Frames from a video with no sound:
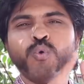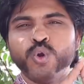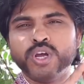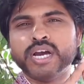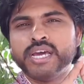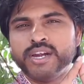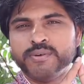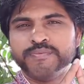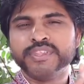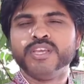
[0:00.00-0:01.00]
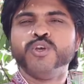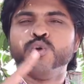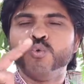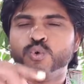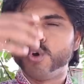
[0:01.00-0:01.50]
ஒரு காரணம்
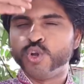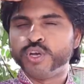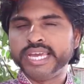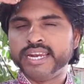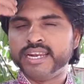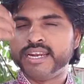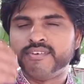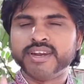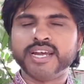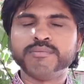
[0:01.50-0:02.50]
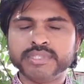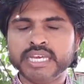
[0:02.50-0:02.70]
உங்களுக்கு என்னென்னவெல்லாம்